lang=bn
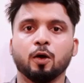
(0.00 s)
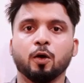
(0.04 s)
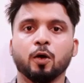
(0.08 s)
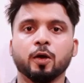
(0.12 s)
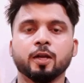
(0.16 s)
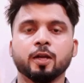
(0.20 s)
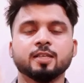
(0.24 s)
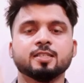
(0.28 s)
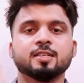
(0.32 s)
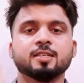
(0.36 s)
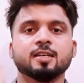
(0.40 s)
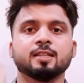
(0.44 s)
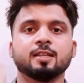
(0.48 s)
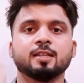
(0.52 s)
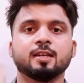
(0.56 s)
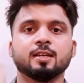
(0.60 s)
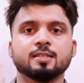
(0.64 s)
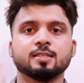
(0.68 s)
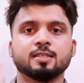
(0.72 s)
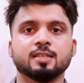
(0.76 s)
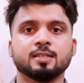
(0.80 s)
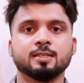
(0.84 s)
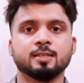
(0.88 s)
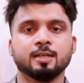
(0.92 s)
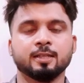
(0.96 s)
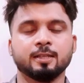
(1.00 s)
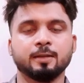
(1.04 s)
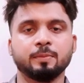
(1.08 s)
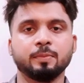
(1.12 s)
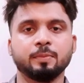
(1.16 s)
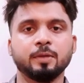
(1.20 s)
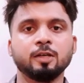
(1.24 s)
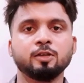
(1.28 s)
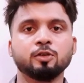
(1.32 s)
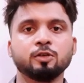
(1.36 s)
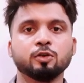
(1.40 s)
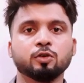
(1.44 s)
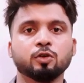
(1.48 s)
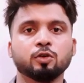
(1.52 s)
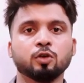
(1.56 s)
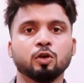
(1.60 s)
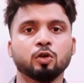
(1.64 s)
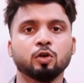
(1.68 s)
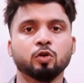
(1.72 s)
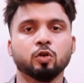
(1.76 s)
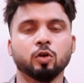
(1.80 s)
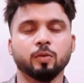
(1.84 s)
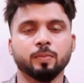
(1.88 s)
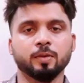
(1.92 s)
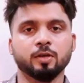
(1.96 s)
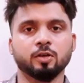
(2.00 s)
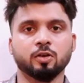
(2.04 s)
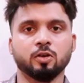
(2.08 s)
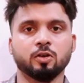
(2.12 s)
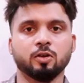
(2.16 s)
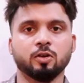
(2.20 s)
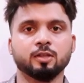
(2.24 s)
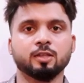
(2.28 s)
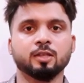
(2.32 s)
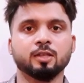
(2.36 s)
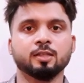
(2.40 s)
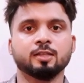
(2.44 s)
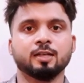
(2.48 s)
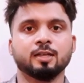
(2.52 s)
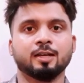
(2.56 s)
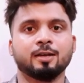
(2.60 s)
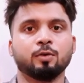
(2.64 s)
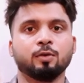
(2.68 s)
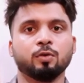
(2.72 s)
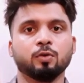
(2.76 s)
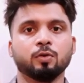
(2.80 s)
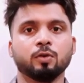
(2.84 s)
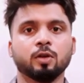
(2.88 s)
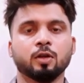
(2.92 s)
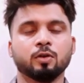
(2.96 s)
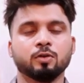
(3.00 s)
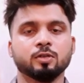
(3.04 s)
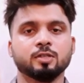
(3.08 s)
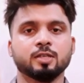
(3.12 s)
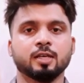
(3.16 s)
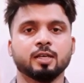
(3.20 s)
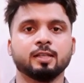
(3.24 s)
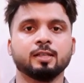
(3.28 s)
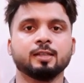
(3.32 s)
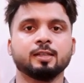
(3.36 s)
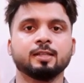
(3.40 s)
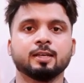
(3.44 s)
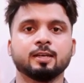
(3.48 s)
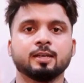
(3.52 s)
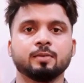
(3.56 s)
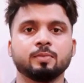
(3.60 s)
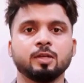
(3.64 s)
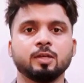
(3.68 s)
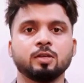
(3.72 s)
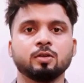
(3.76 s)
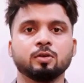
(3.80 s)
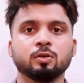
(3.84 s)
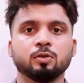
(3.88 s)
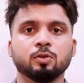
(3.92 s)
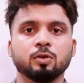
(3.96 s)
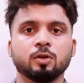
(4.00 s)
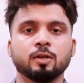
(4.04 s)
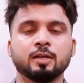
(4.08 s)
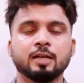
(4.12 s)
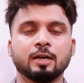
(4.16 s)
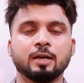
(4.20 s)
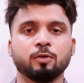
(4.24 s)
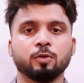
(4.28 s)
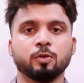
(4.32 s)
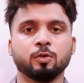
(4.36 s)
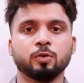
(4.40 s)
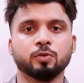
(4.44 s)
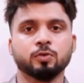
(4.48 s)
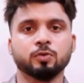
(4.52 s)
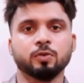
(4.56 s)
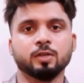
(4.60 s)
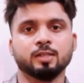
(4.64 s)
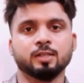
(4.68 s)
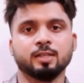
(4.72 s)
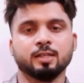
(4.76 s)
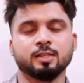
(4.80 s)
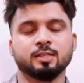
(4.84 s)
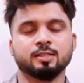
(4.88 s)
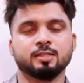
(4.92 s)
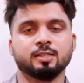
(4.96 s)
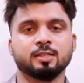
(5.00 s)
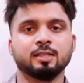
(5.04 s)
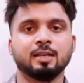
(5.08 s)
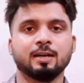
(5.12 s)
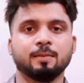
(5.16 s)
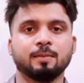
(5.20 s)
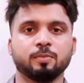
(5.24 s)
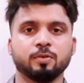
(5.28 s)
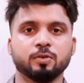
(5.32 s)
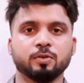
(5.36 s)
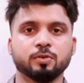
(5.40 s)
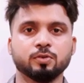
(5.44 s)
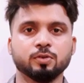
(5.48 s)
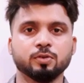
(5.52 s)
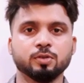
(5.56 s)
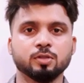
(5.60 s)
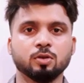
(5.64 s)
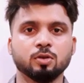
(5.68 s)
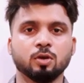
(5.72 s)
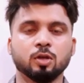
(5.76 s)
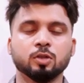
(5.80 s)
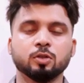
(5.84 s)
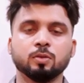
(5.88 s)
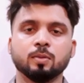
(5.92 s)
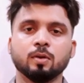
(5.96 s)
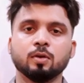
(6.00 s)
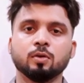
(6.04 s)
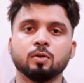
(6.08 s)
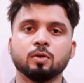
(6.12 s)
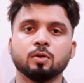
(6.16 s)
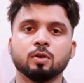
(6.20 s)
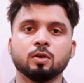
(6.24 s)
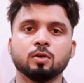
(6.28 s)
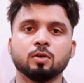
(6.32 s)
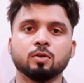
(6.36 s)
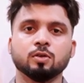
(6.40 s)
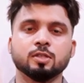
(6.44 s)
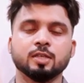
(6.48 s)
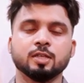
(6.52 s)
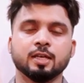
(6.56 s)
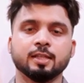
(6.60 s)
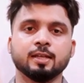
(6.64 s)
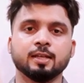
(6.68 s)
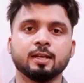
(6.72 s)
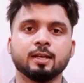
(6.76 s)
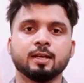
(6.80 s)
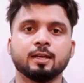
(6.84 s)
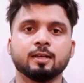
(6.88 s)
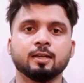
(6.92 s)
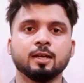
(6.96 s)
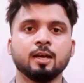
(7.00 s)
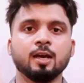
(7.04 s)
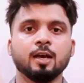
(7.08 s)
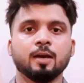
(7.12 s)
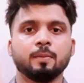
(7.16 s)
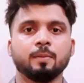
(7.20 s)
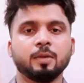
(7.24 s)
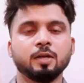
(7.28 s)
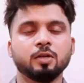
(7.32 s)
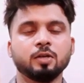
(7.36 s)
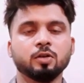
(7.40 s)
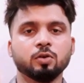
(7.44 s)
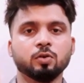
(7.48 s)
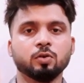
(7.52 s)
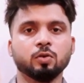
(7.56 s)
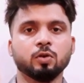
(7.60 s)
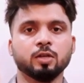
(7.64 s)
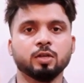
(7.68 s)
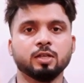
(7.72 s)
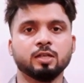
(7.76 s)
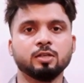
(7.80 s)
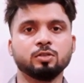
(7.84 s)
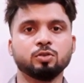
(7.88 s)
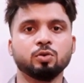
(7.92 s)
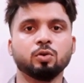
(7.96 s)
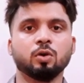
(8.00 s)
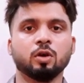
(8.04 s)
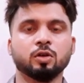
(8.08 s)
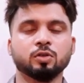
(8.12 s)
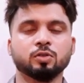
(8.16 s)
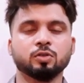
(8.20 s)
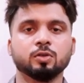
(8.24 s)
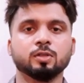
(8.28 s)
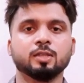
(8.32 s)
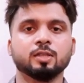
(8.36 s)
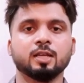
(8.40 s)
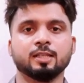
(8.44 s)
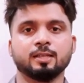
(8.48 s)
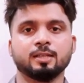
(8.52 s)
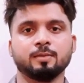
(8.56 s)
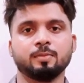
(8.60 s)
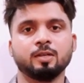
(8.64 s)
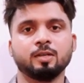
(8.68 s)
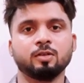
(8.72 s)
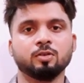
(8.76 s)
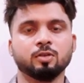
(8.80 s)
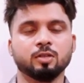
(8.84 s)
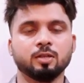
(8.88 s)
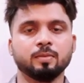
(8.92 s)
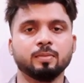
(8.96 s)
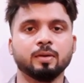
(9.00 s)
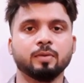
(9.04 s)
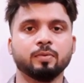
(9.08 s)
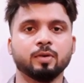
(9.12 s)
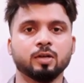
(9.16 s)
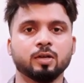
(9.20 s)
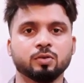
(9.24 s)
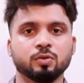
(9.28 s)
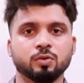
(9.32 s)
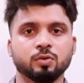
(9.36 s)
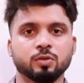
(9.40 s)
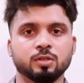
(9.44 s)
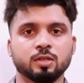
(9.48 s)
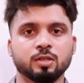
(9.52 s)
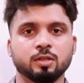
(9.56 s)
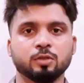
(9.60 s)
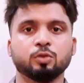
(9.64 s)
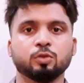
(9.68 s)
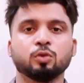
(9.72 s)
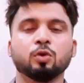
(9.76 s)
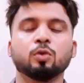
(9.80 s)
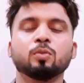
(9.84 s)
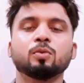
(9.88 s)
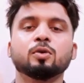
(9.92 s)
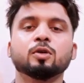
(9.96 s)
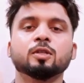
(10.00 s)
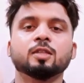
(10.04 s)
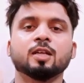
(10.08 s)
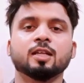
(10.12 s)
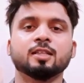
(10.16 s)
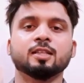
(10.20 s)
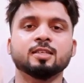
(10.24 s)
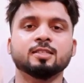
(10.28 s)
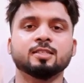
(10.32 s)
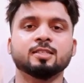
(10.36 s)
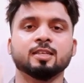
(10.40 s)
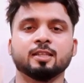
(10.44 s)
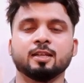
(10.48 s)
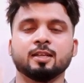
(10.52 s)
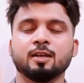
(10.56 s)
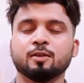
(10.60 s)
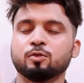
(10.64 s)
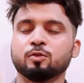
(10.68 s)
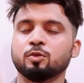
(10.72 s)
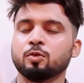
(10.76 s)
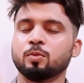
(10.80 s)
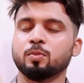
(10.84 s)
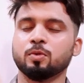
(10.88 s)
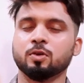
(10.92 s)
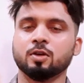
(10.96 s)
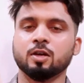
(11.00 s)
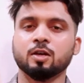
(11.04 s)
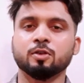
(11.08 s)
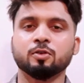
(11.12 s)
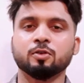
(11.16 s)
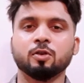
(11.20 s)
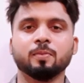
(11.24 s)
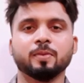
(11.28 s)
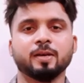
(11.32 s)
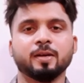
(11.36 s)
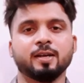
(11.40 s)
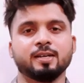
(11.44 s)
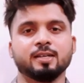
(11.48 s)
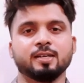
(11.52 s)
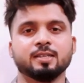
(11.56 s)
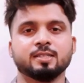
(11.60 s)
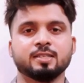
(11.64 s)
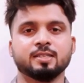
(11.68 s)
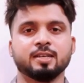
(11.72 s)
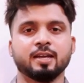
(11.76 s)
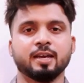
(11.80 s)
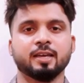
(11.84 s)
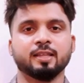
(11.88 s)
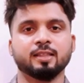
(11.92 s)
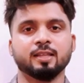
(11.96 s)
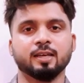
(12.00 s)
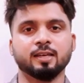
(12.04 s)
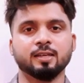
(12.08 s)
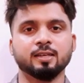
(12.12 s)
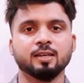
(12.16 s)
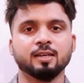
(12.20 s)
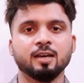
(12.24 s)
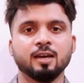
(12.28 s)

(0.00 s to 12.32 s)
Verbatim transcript: অনেক চ্যানেল আছে যাদের ভিডিওগুলো কপি করা অর্থাৎ তারা অন্যান্য চ্যানেল থেকে ভিডিওগুলো ডাউনলোড করে তাদের চ্যানেল আপলোড করছে অথবা অন্যান্য চ্যানেলের ভিডিওগুলোর কিছু অংশ তাদের ভিডিওতে ব্যবহার করছে তবুও তাদের চ্যানেলে কোনো প্রকার কপিরাইট স্ট্রাইক নেই